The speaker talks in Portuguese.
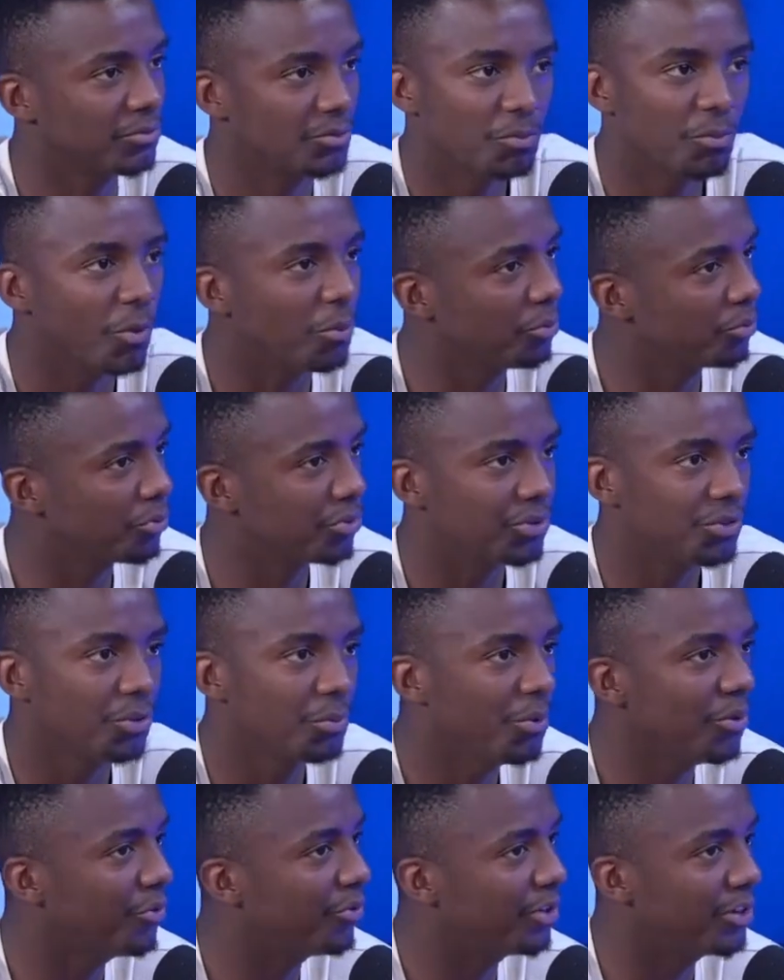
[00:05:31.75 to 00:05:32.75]
Tipo, como torcedor
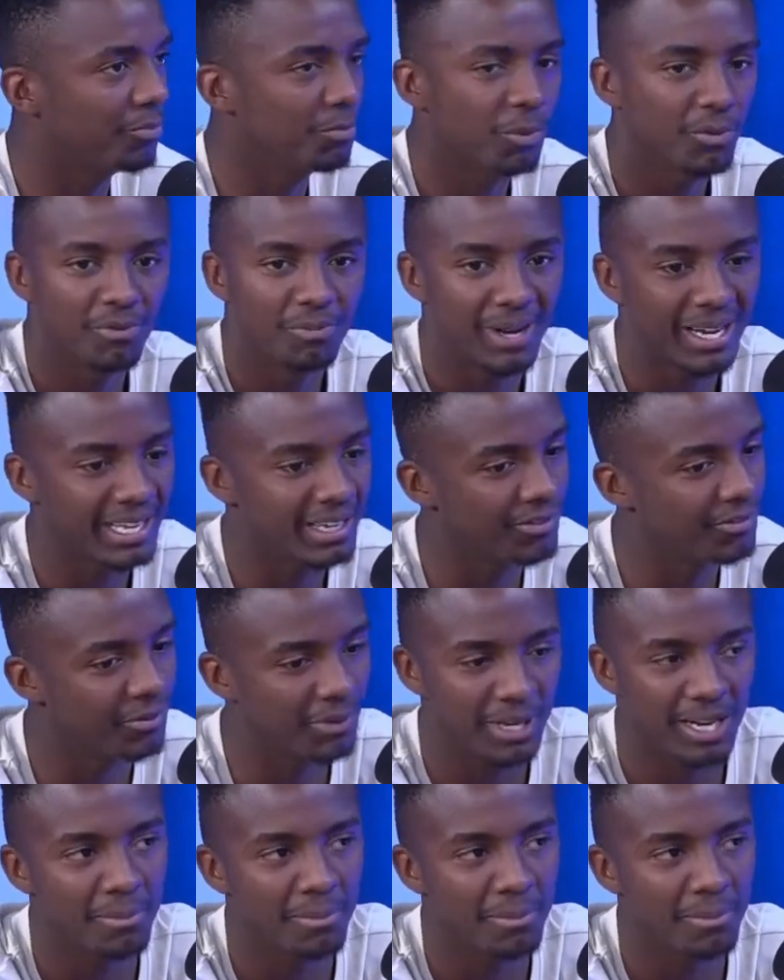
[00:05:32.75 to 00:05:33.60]
meu, eu falei, pô, magnífico.